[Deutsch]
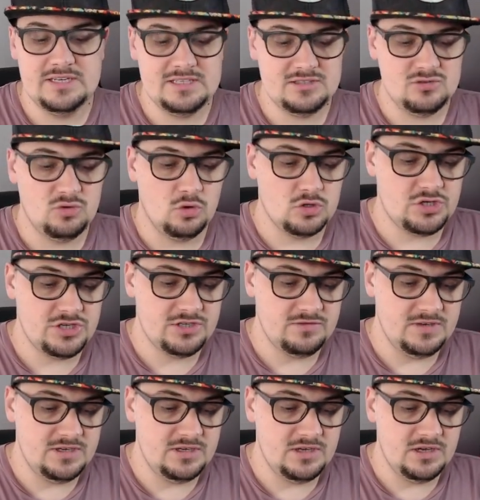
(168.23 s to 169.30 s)
nicht so rutschig
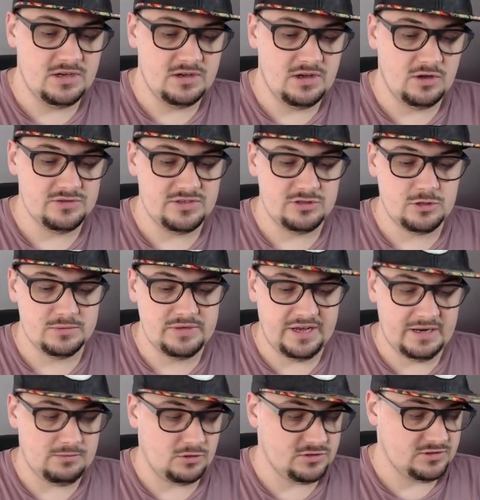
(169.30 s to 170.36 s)
wie die aus den
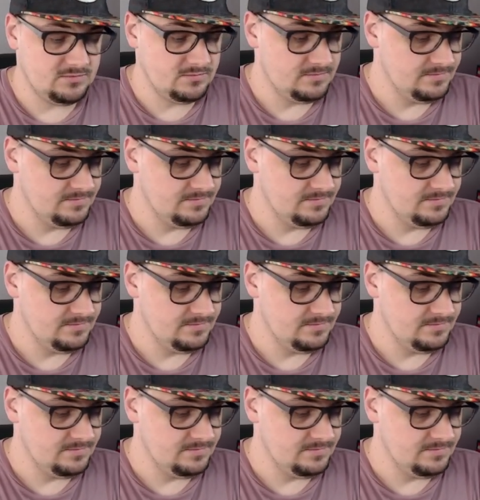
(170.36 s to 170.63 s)
Top-Trainer-Boxen.